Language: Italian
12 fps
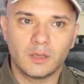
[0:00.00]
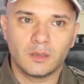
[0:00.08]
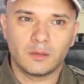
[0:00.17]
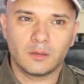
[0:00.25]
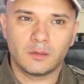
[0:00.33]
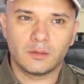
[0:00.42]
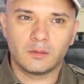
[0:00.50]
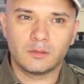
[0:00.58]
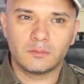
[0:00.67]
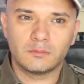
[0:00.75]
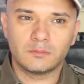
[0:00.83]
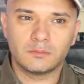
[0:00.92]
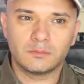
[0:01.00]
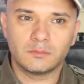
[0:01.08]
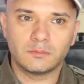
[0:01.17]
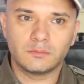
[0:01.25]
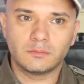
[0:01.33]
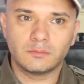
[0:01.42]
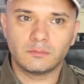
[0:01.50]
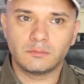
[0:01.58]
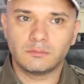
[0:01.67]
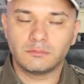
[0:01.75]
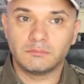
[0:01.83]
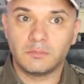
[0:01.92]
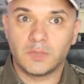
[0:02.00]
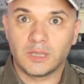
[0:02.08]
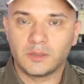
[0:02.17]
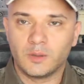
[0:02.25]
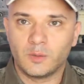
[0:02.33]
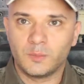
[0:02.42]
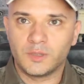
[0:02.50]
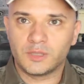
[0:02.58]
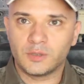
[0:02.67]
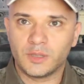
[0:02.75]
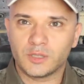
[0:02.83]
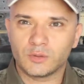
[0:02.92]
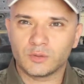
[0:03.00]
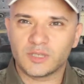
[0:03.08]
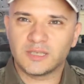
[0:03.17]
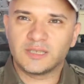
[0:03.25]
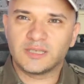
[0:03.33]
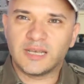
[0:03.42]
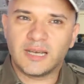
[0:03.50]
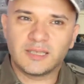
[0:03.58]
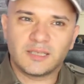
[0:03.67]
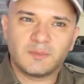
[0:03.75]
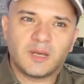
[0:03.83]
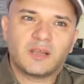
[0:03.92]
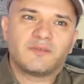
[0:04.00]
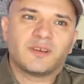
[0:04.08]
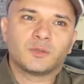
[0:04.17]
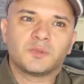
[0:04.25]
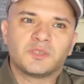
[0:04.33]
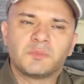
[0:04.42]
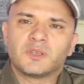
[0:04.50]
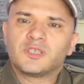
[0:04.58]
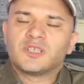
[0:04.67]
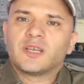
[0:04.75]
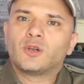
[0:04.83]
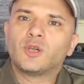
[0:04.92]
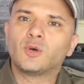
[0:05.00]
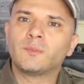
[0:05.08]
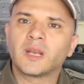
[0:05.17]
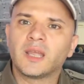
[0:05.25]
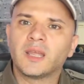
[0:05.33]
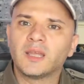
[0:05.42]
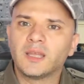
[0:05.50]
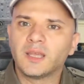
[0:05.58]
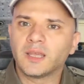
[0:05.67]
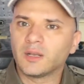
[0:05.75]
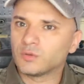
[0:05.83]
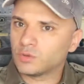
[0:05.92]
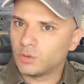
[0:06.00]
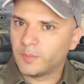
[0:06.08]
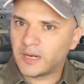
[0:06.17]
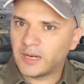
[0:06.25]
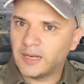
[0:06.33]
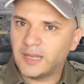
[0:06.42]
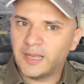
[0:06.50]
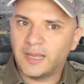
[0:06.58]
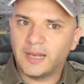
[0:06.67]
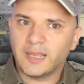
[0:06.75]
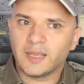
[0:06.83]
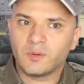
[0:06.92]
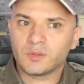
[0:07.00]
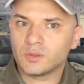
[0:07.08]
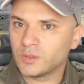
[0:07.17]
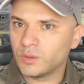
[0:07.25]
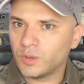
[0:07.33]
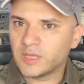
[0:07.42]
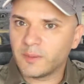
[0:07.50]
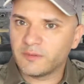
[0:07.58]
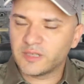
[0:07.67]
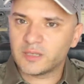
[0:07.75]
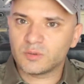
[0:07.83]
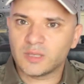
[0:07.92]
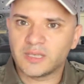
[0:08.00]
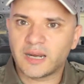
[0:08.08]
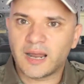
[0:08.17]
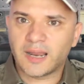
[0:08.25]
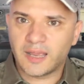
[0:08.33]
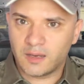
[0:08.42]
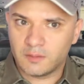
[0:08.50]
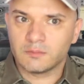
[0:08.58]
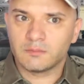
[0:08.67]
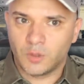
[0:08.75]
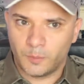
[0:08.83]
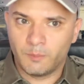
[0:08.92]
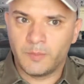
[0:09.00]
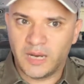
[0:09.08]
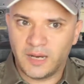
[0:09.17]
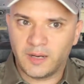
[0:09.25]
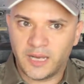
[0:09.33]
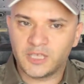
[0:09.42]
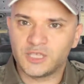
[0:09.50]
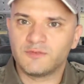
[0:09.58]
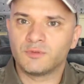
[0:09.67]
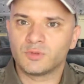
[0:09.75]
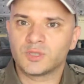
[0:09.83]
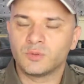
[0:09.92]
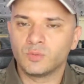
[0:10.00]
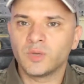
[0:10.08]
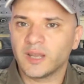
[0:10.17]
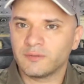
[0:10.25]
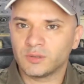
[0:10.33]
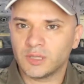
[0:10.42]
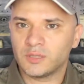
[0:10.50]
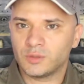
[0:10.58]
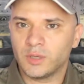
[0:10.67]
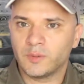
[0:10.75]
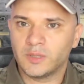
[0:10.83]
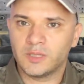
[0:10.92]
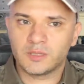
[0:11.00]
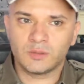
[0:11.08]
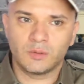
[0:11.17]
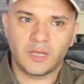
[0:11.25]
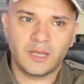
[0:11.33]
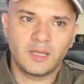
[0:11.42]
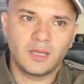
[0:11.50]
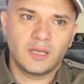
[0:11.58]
eh, ma le obiezioni sono state tante, ma il fatto per esempio che ci siano le ombre che non sono parallele, e questo se noi andiamo a vedere sulla Terra anche benché ci fosse un'unica fonte di sole, quindi il sole,